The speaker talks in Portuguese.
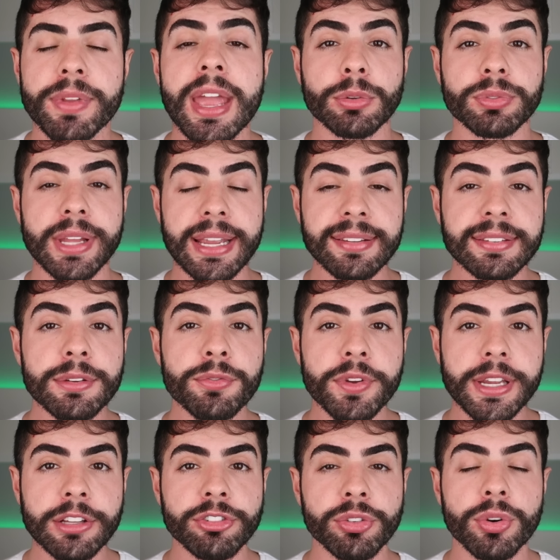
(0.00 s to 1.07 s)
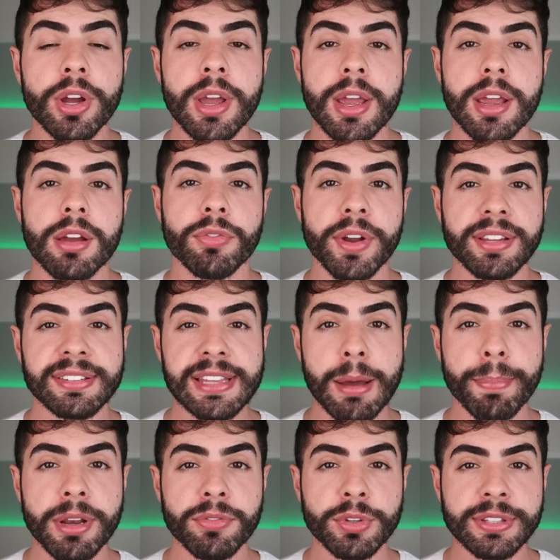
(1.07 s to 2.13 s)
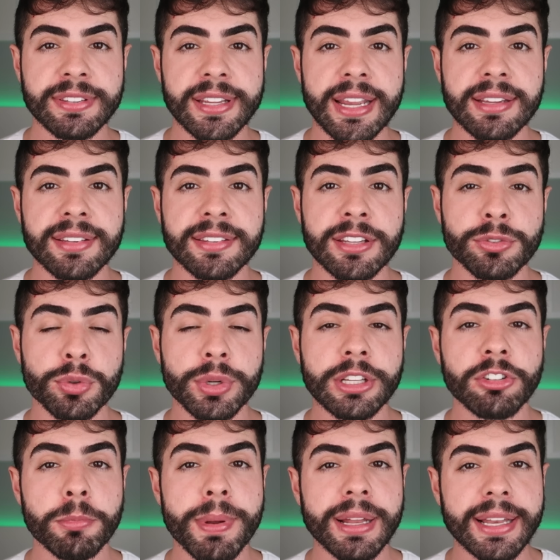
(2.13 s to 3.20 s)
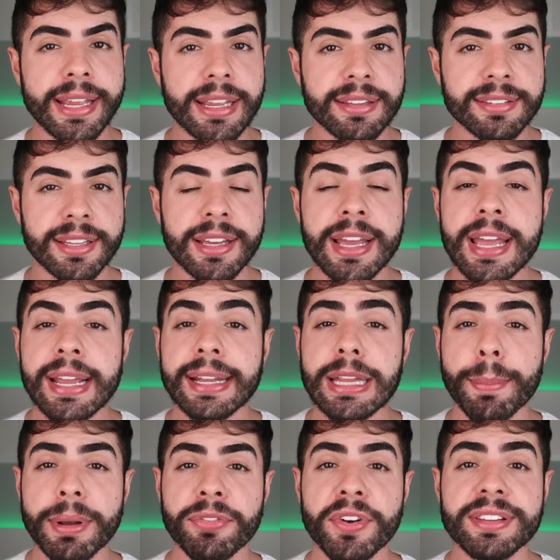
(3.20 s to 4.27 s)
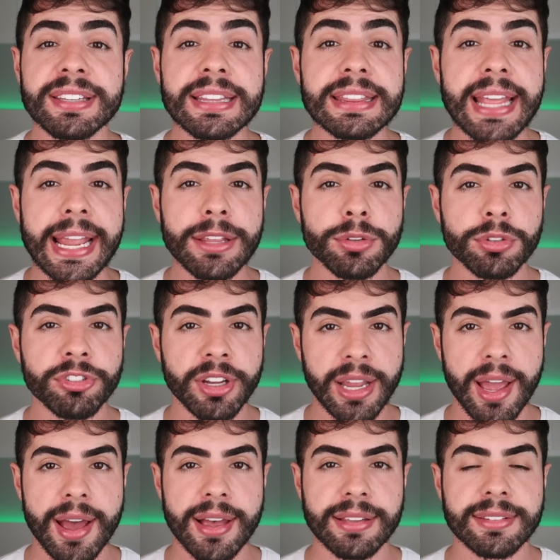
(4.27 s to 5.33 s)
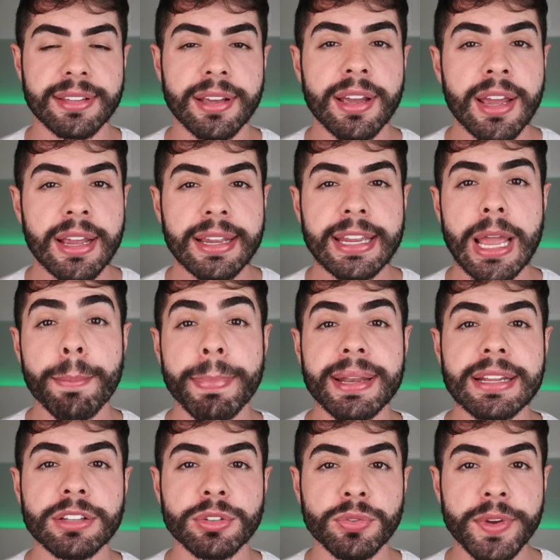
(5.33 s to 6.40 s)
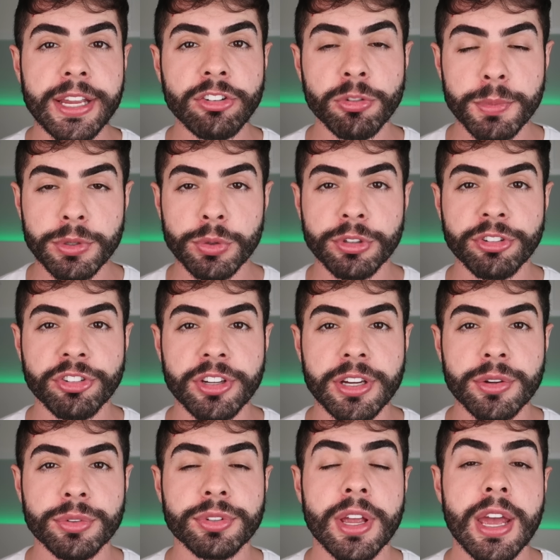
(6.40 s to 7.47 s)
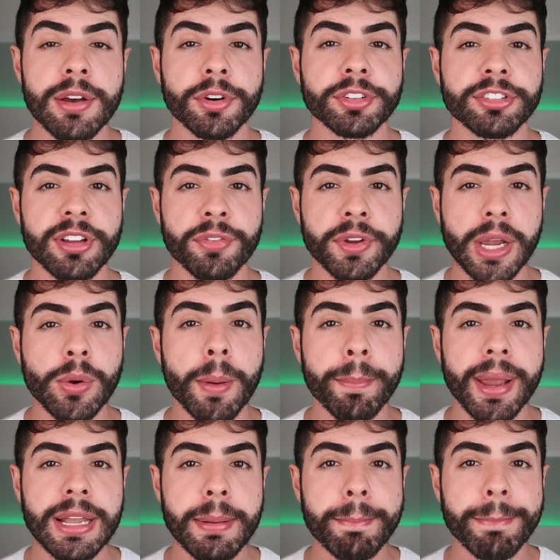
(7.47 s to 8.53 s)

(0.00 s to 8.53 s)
Então nesse vídeo eu vou ensinar para vocês esse truque de beleza que dá para fazer dentro de casa em apenas 20 minutinhos, você já fica com a pele